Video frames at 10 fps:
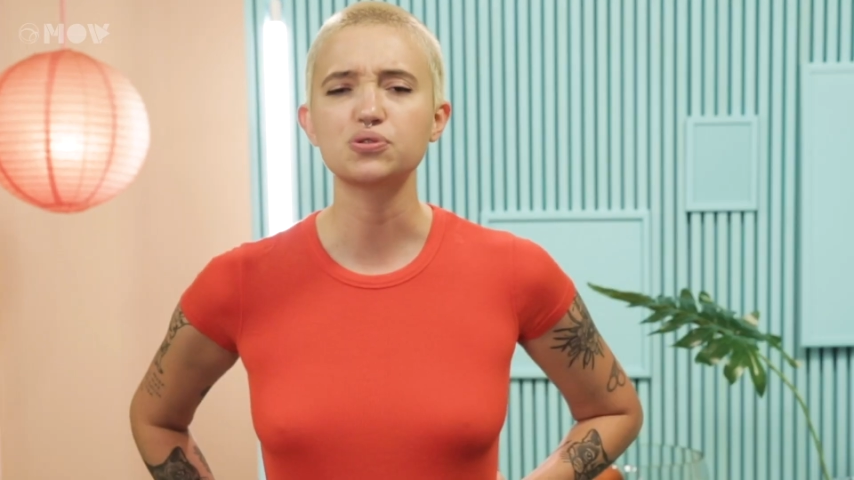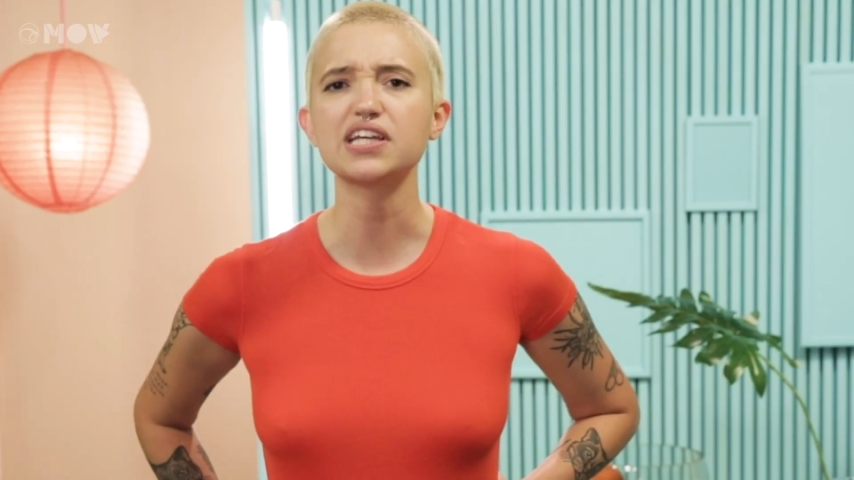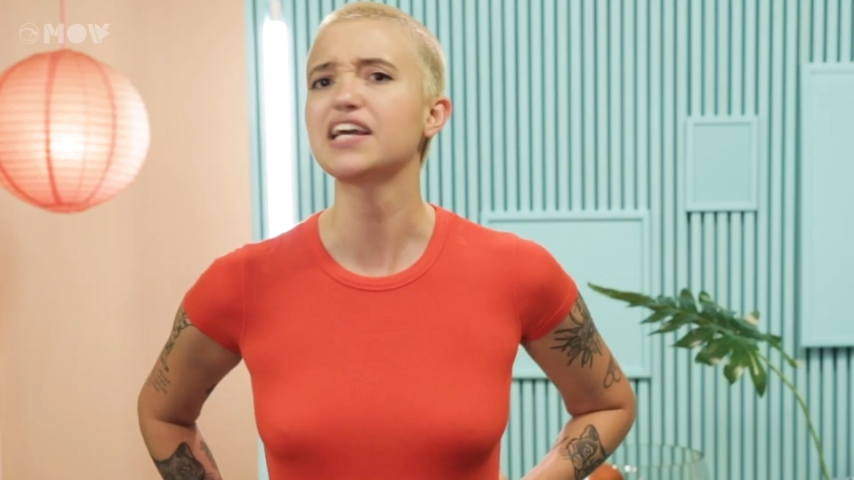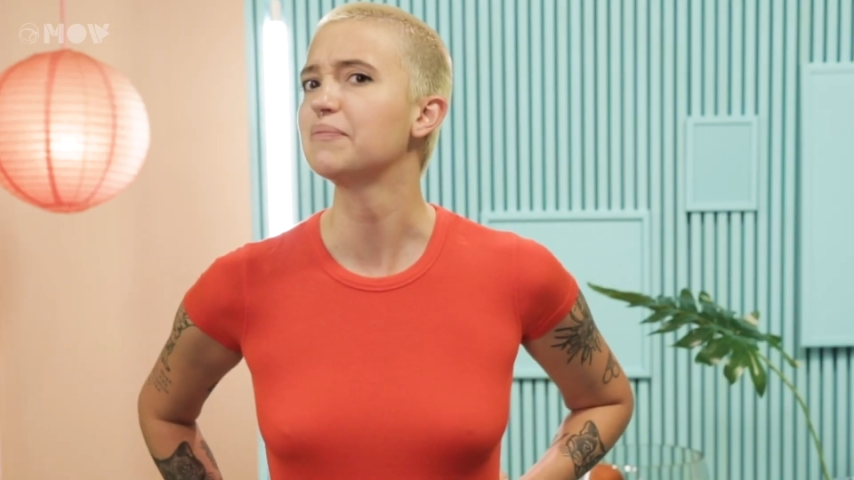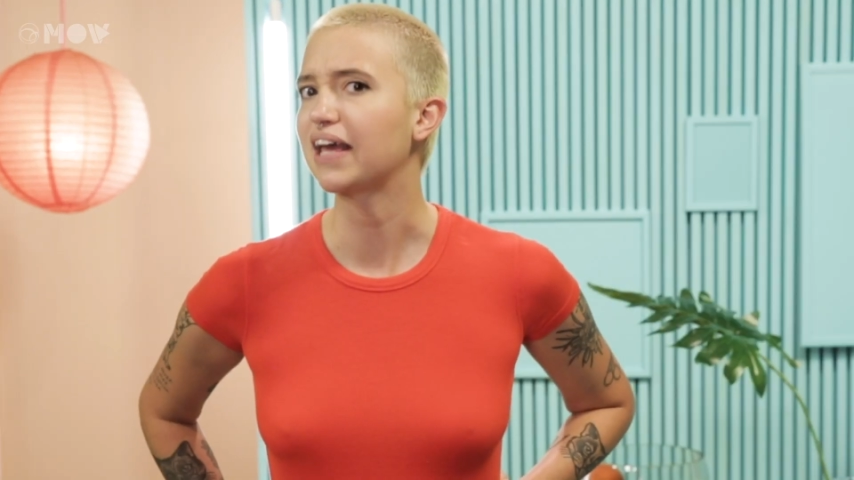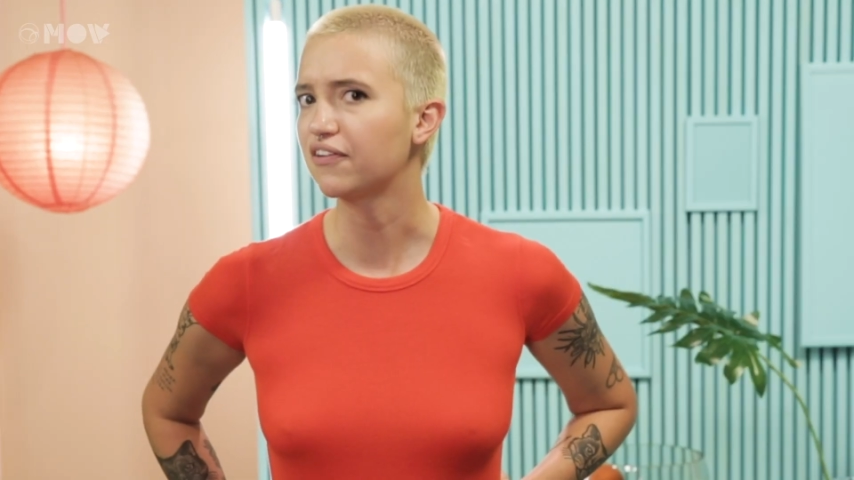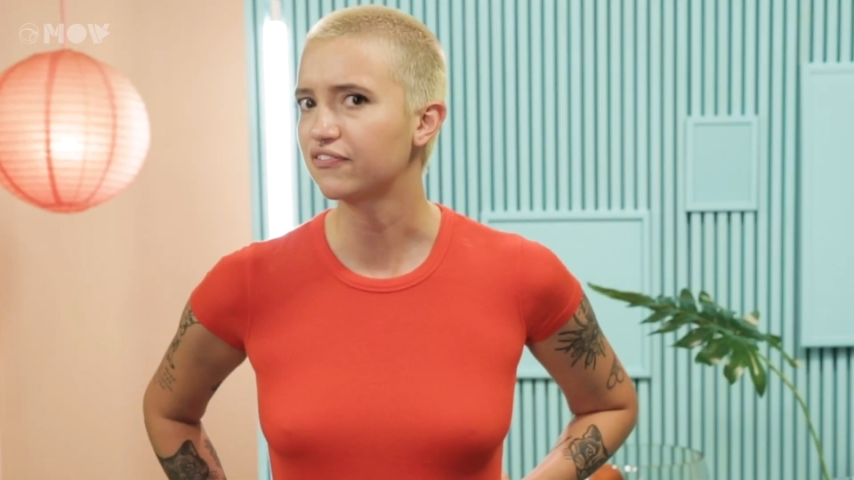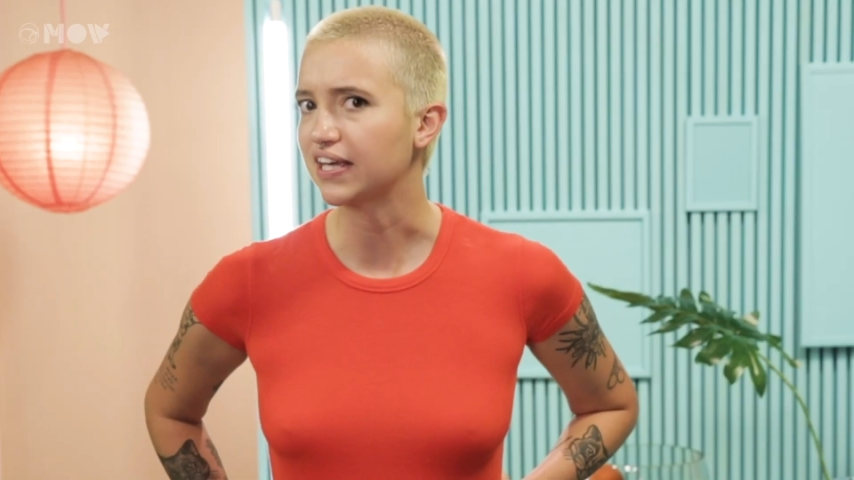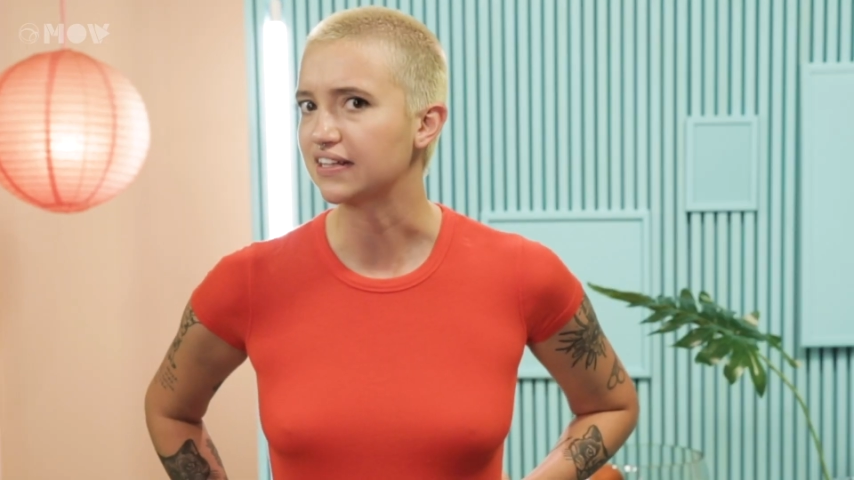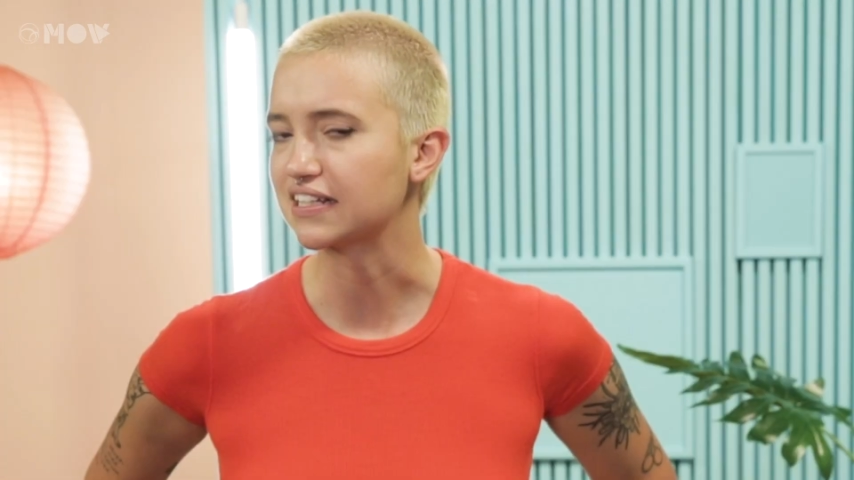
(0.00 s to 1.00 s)
Do que, que a remela é
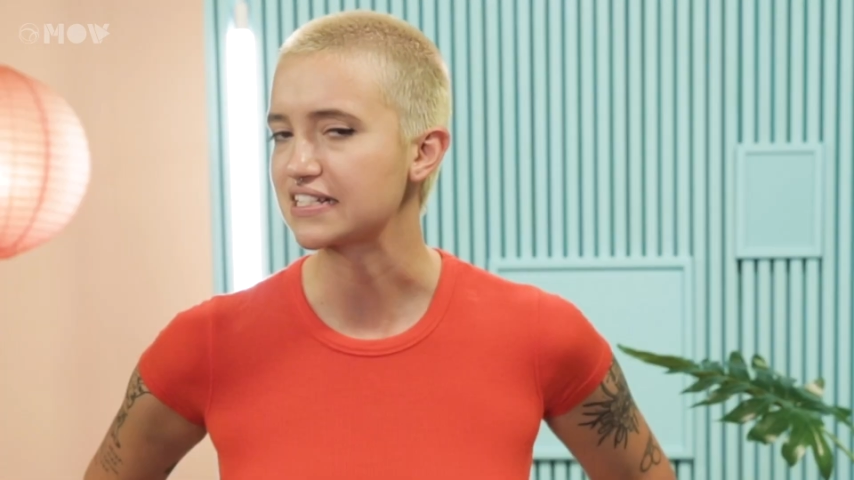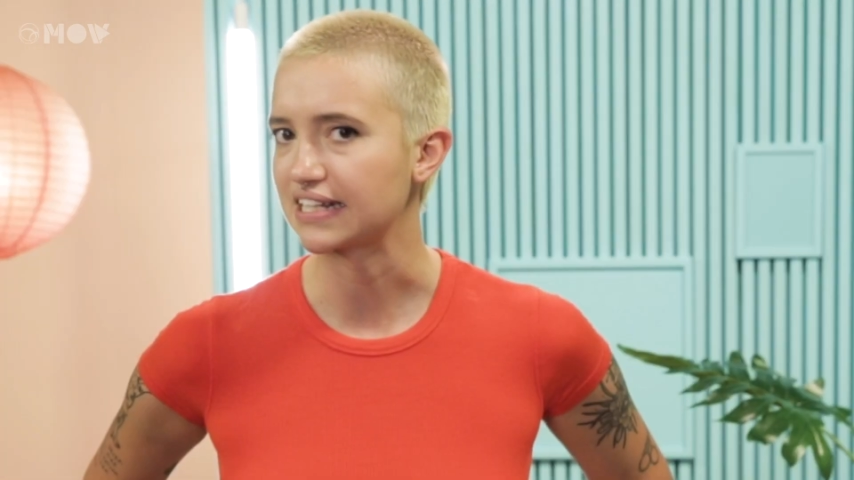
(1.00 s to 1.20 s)
feita?